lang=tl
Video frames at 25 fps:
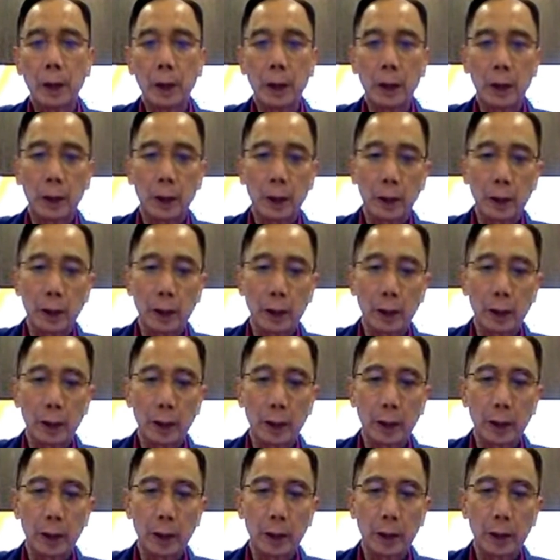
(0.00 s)

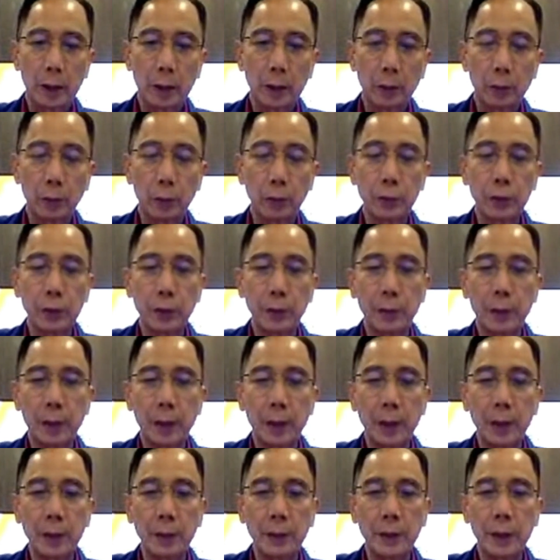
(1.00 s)
uh, uh
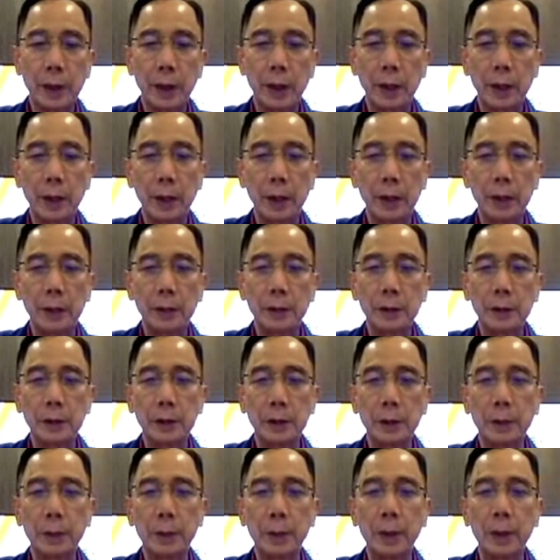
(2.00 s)
kuntsabahan dyan
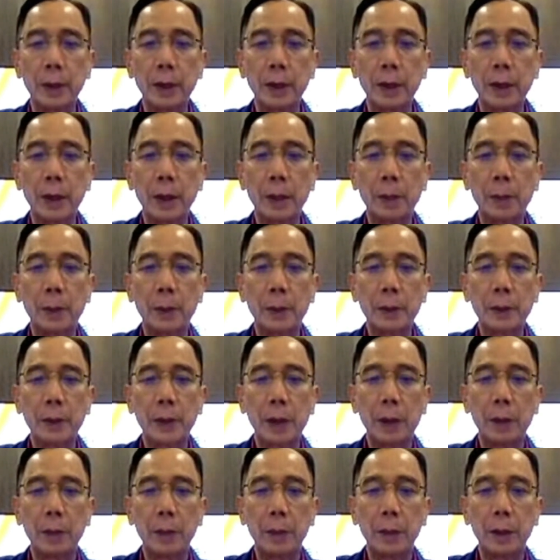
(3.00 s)
ay sasabihin
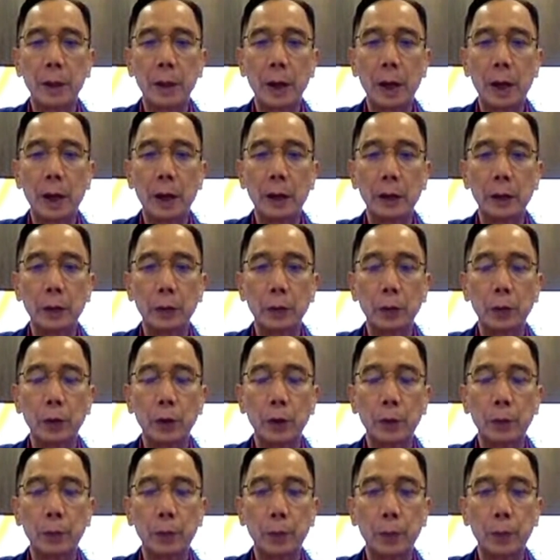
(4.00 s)
dapat sa amin
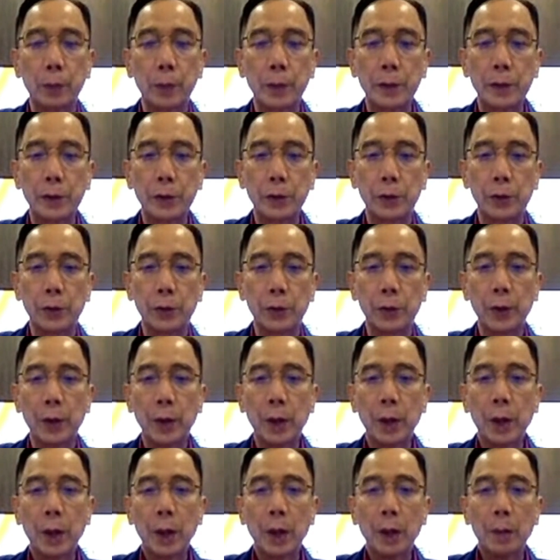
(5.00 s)
lahat itong
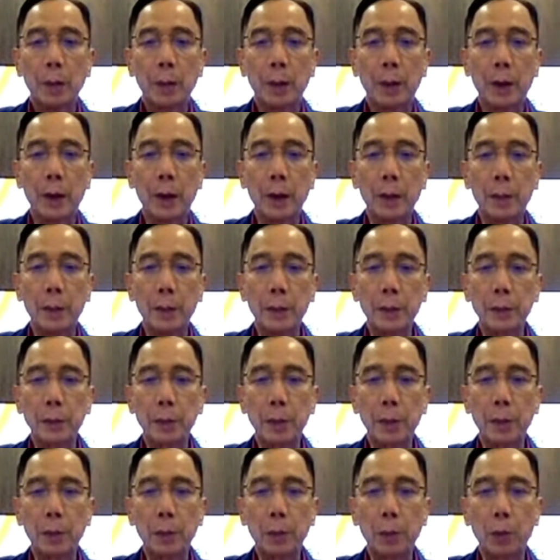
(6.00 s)
informasyon para
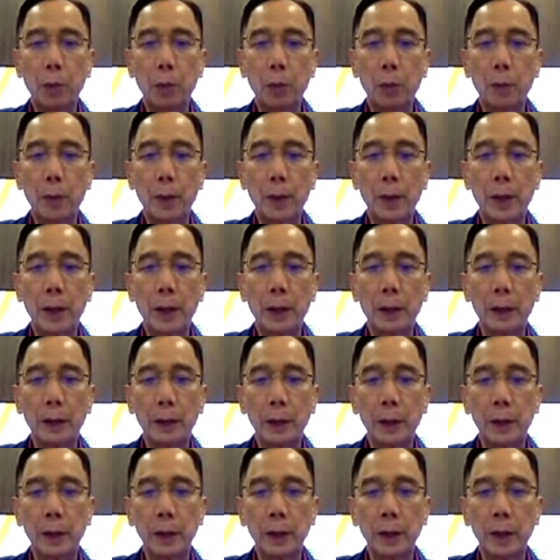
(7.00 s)
mas mabuo pa
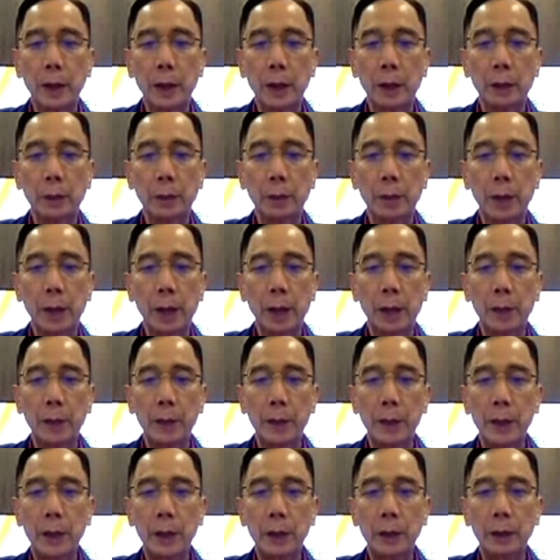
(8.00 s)
natin at
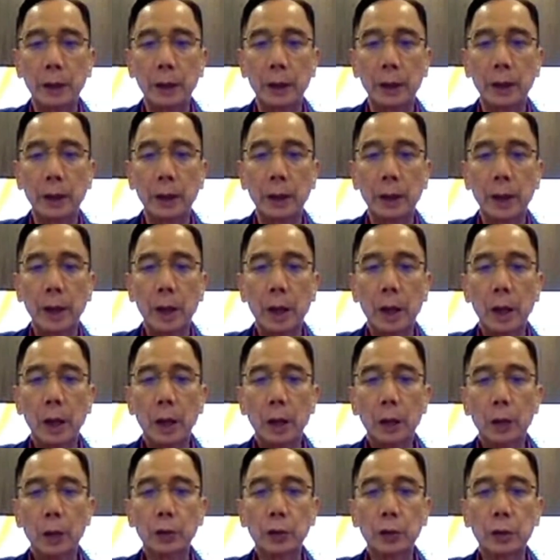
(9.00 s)
malaman natin
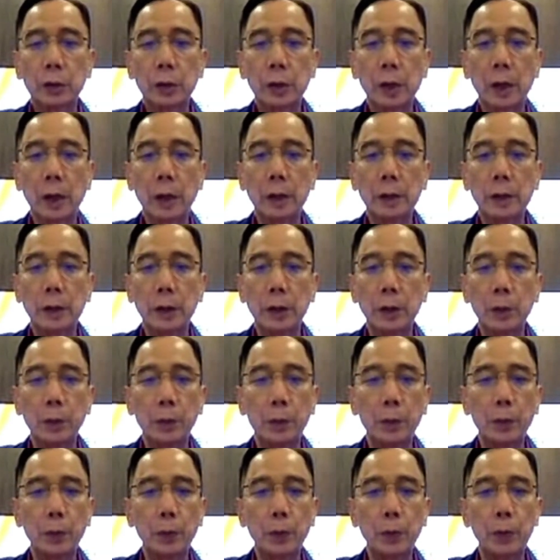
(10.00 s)
kung sa
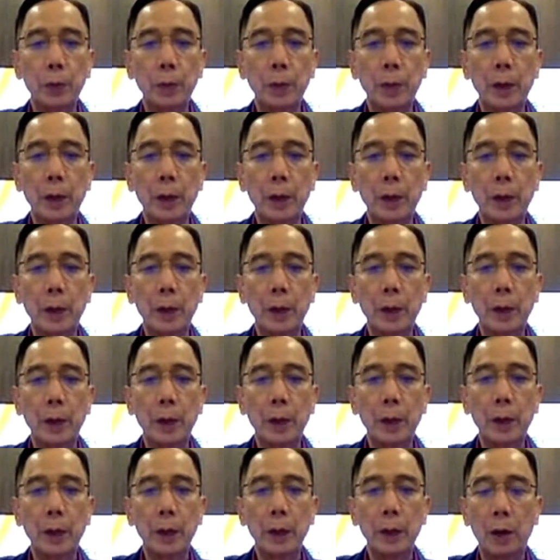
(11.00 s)
sino po yung mga
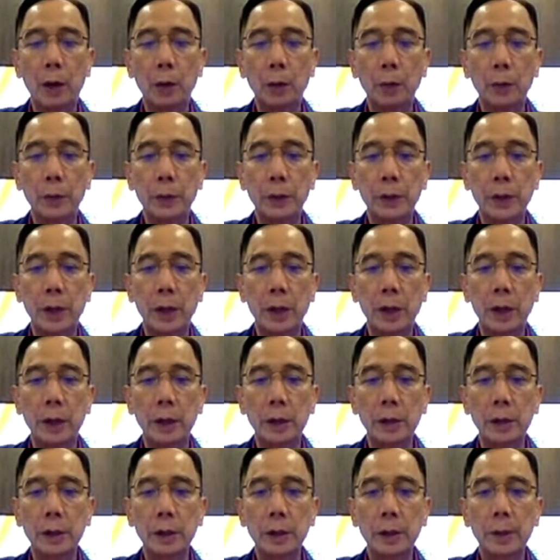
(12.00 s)
involved na
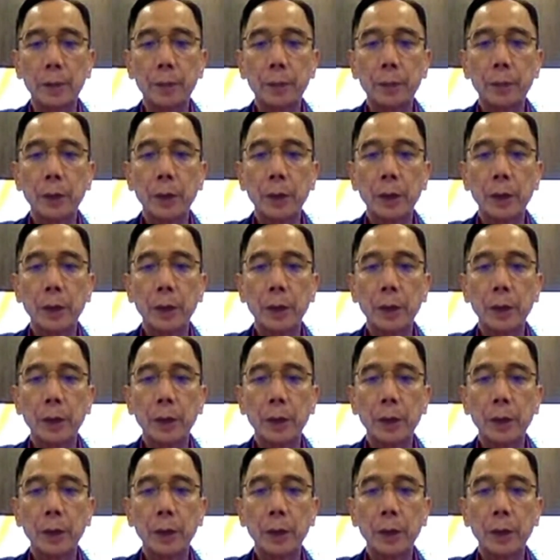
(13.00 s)
opisyales